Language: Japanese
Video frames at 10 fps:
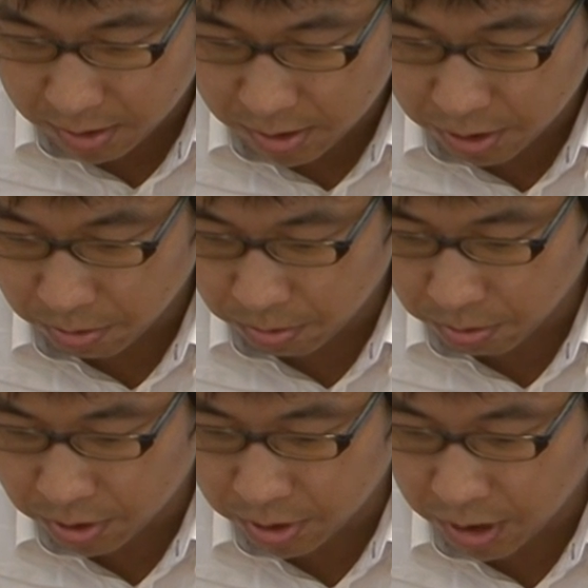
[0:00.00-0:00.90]
あ、仕
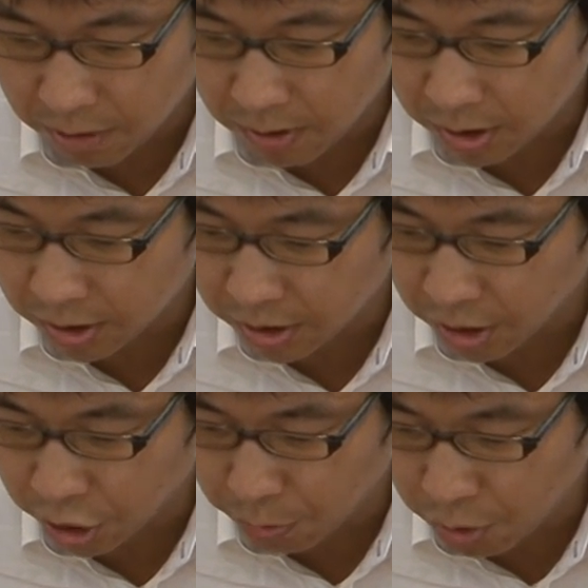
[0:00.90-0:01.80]
事を続けるわけです
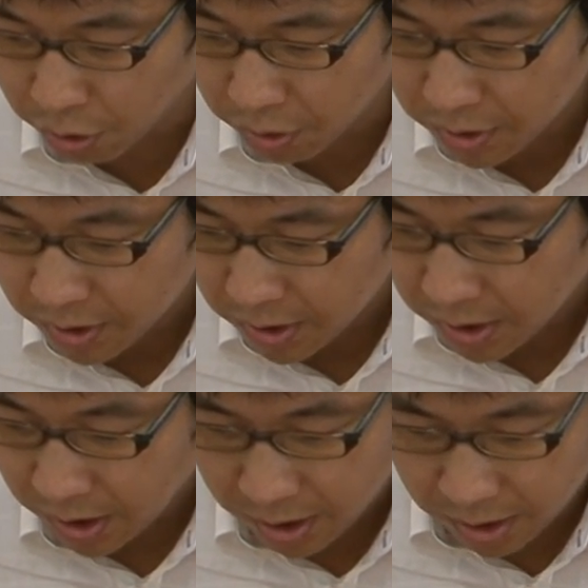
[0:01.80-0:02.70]
けれども、
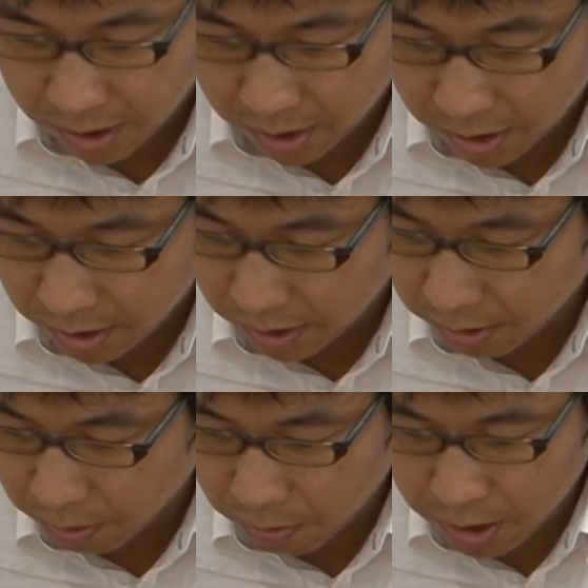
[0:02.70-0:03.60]

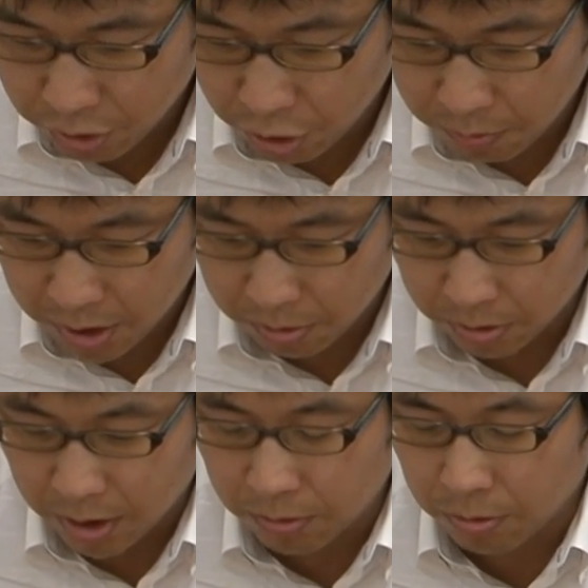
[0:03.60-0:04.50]
えー、保安業務な
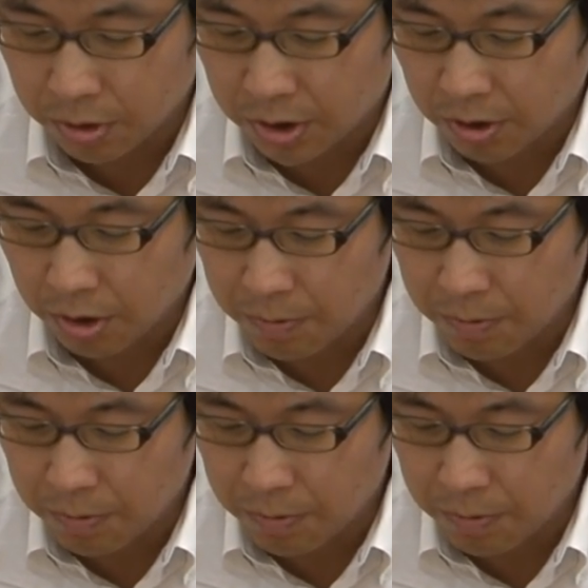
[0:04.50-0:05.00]
どを担当してお